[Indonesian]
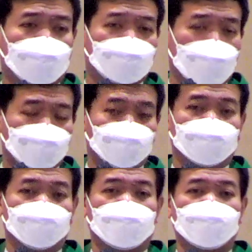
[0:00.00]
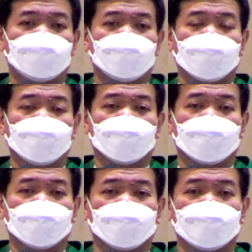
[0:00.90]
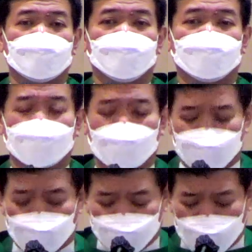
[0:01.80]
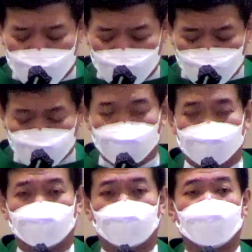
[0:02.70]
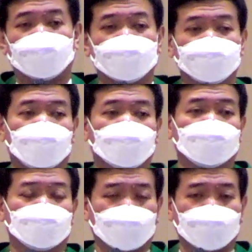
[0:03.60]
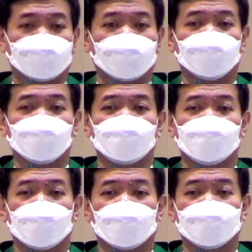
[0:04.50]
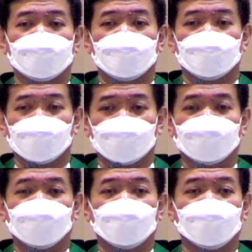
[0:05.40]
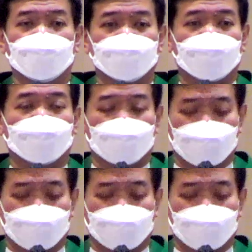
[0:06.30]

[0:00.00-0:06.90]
apapun kepada mereka, tidak berutang apapun kepada kita, kepada manusia. Justru kitalah